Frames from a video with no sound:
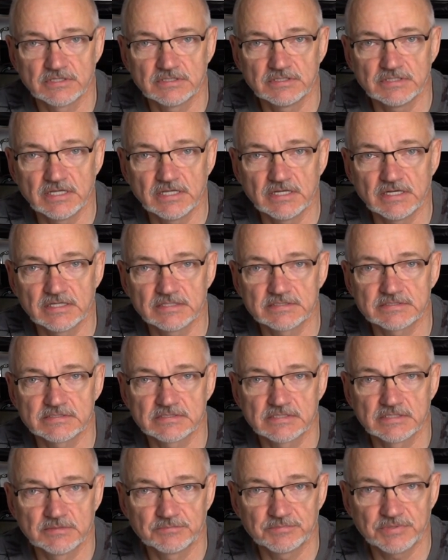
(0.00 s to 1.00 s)

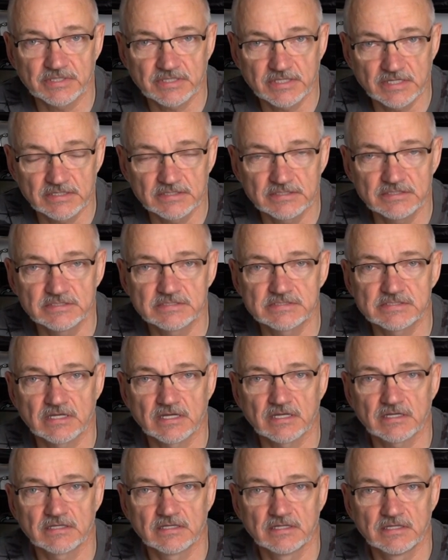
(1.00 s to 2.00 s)
jelec,
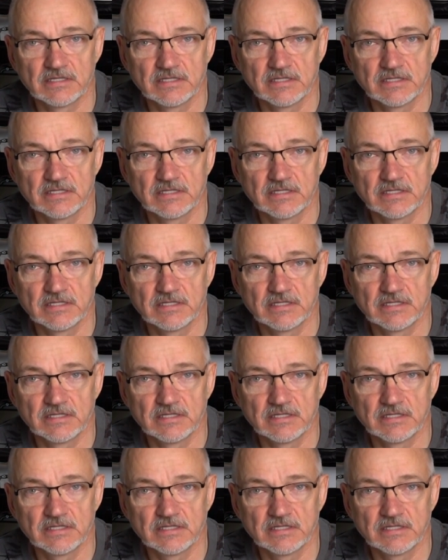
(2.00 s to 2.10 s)
piekielnica,